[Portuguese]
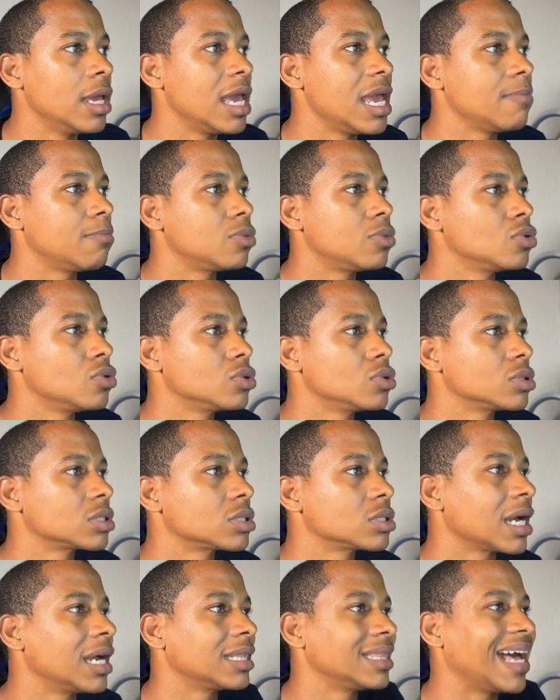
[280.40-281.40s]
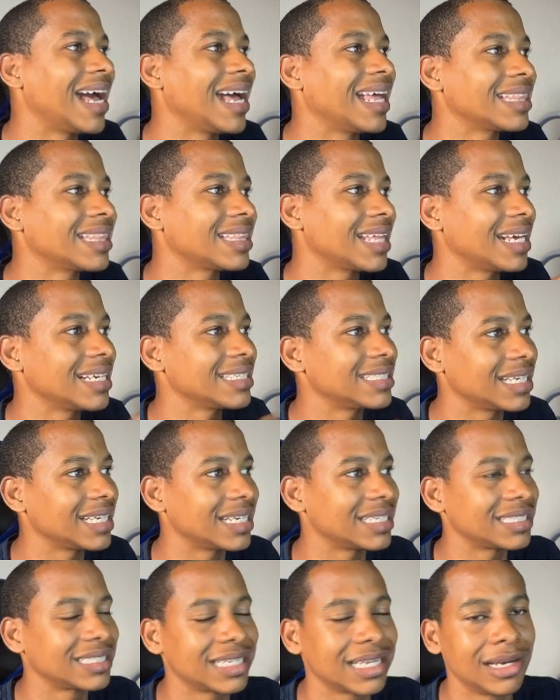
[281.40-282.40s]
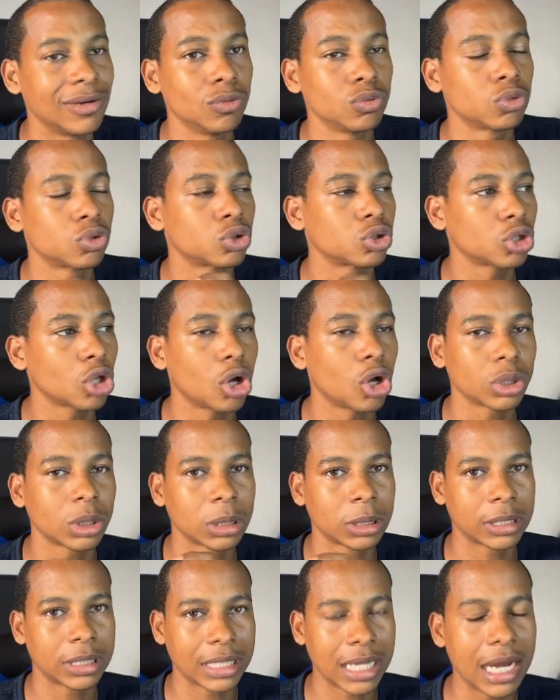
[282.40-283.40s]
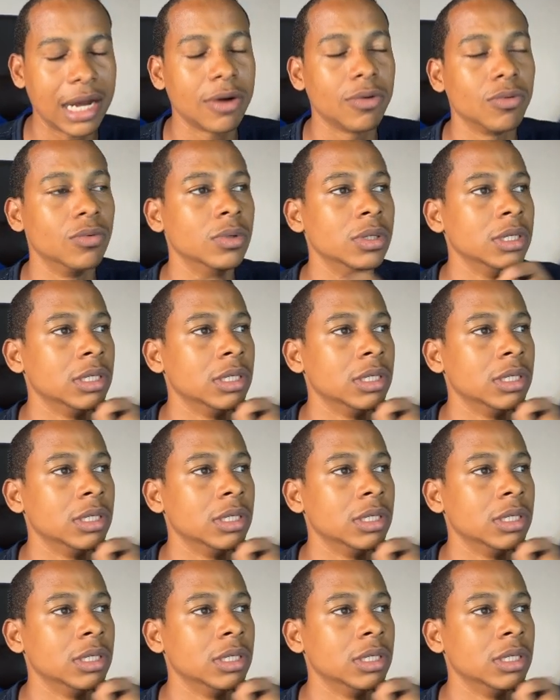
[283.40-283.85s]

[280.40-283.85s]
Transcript: em busca da taxação total.